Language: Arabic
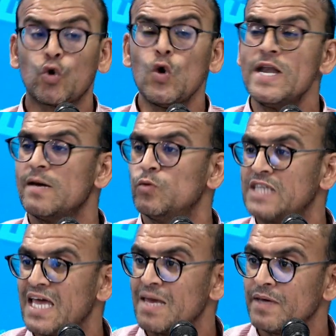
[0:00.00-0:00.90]
الكلنا
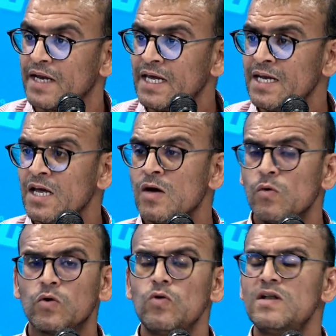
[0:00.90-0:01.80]
متآمرين
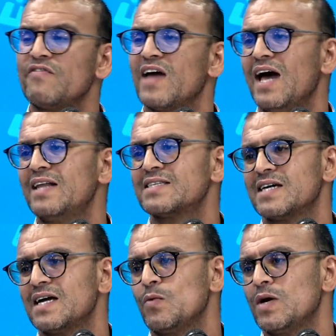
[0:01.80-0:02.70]
والكلنا في حالة
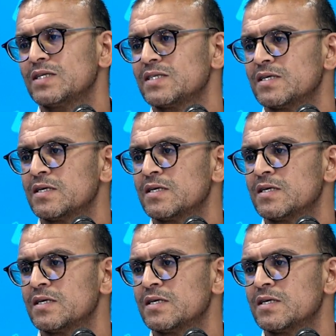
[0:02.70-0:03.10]
صراع وقت